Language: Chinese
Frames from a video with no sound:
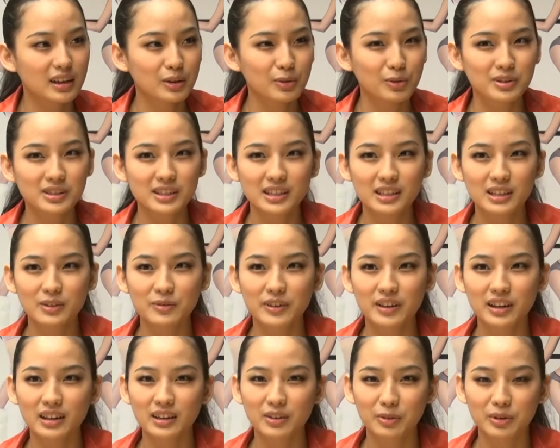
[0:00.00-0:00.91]
我是一个
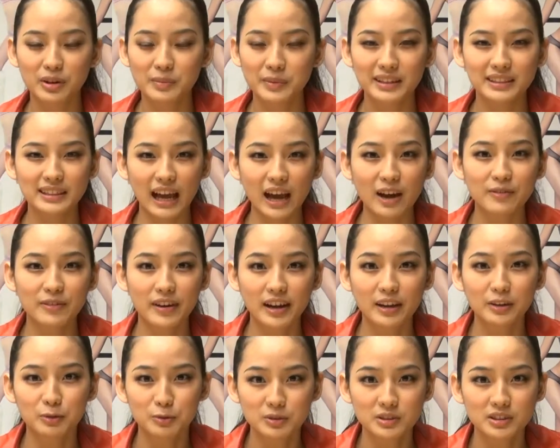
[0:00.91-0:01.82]
非常容易被打
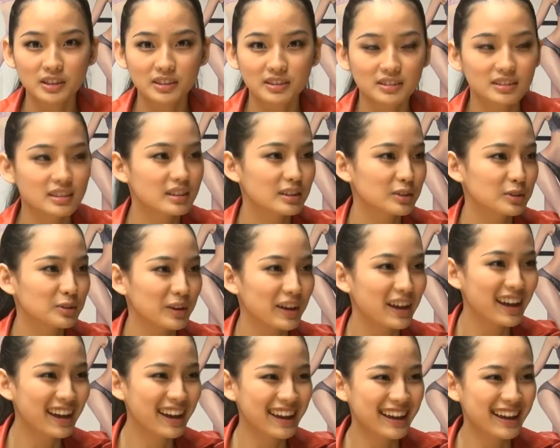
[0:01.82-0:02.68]
发的女生，对，